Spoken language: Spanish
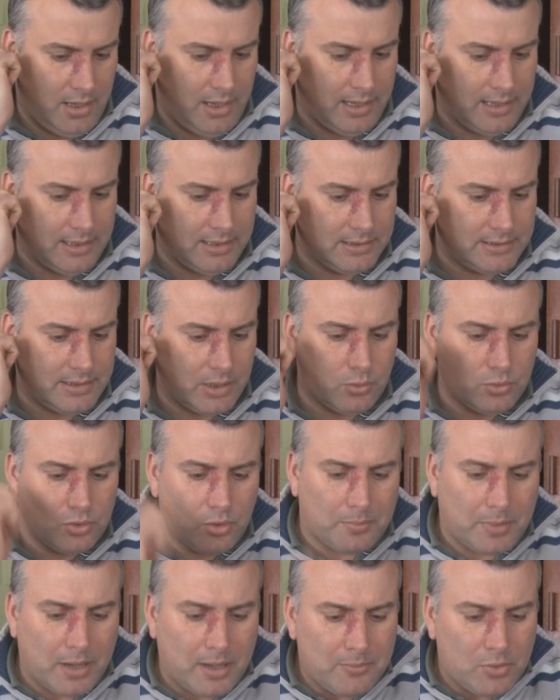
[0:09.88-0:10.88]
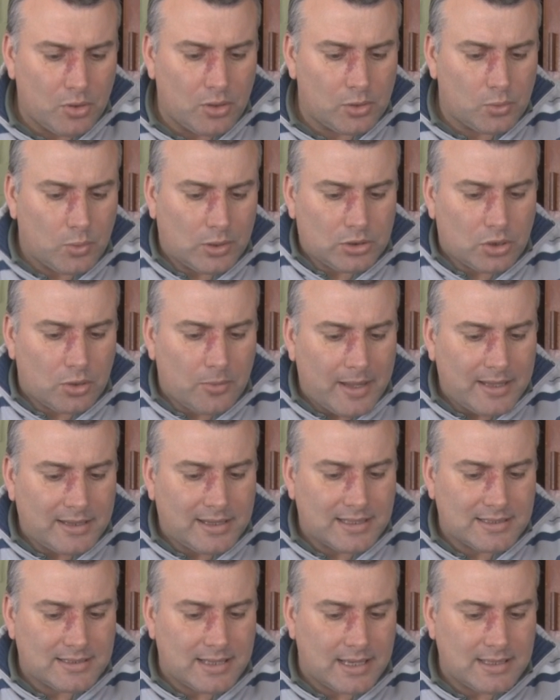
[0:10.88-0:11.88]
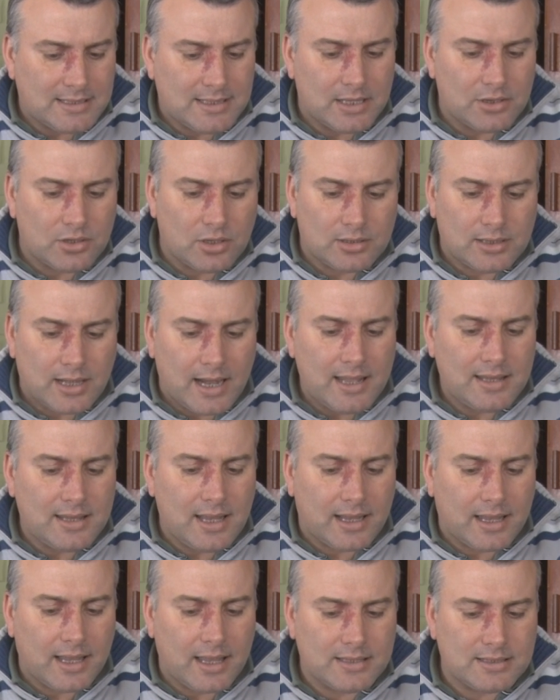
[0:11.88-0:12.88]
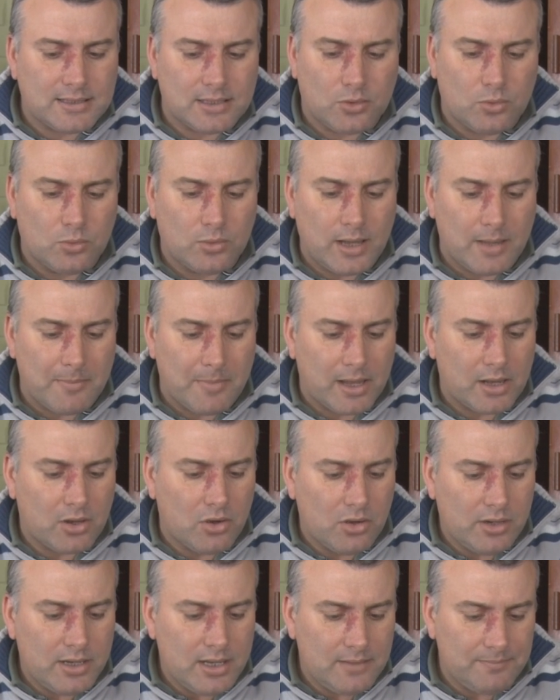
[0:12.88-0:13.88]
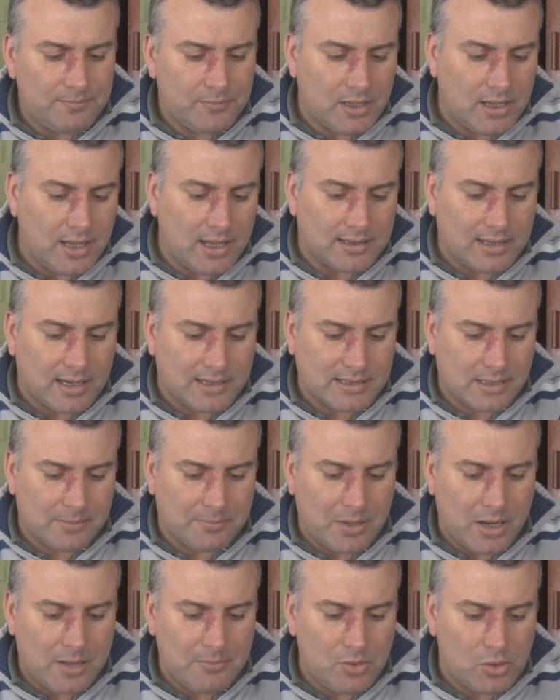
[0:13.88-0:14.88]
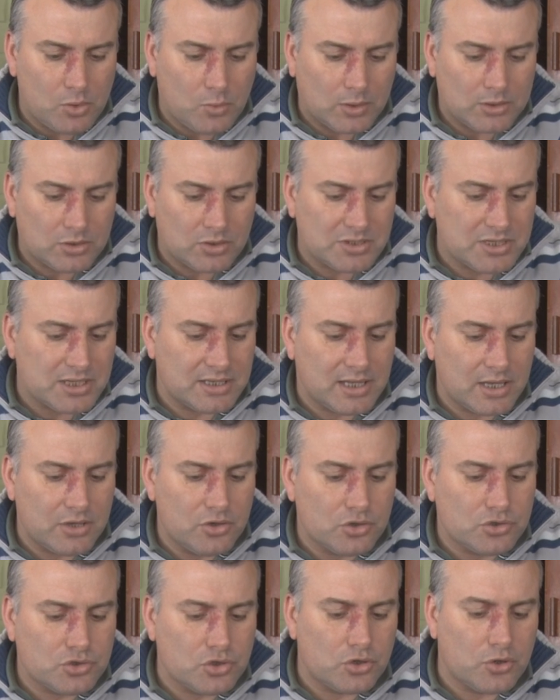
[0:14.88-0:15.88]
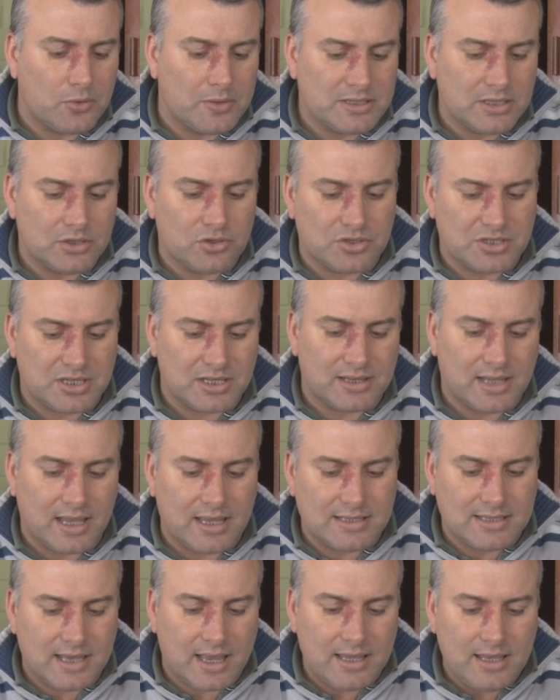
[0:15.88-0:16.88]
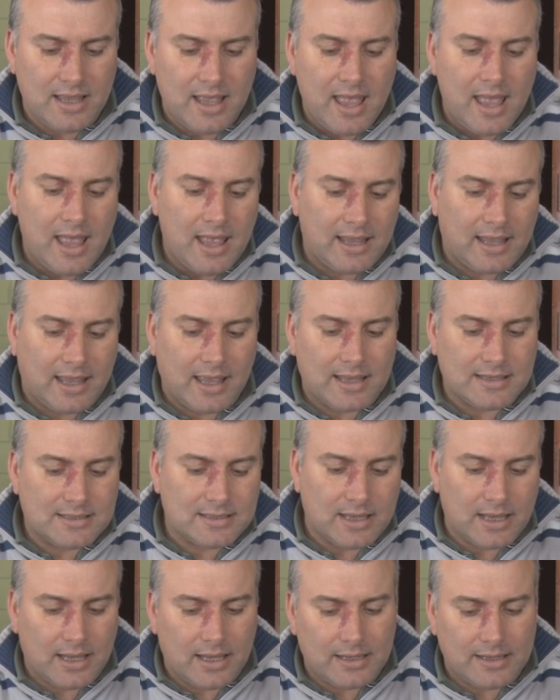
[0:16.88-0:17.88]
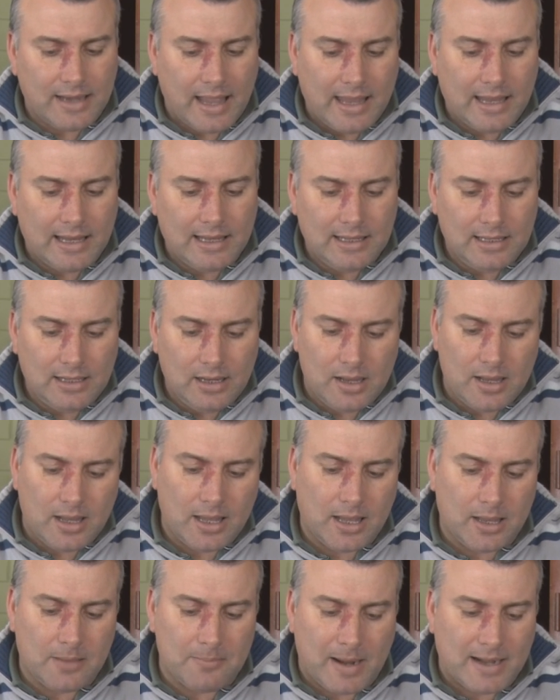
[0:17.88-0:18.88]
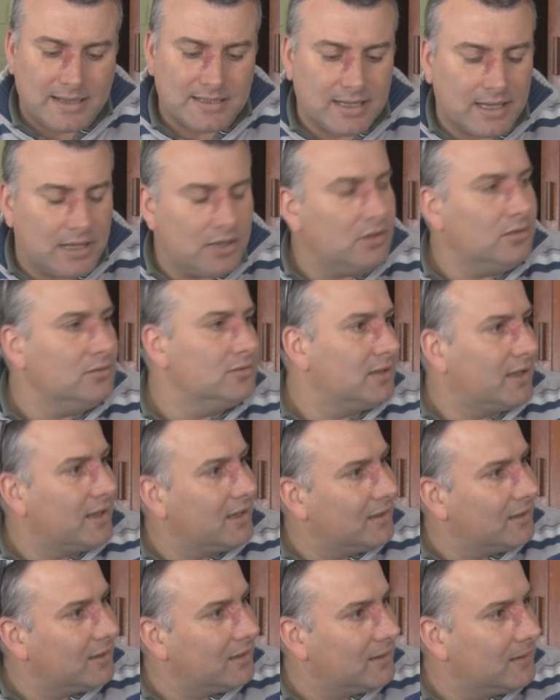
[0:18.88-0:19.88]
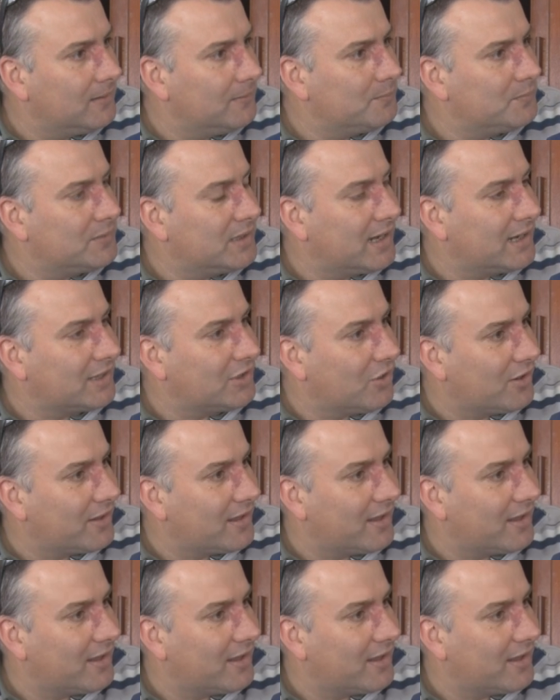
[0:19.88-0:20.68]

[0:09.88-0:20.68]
El segundo premio, el 420-630, que es Julia Mengoni. Y el tercer premio, el 488-986, que es eh, Neil eh, Marcelo, el director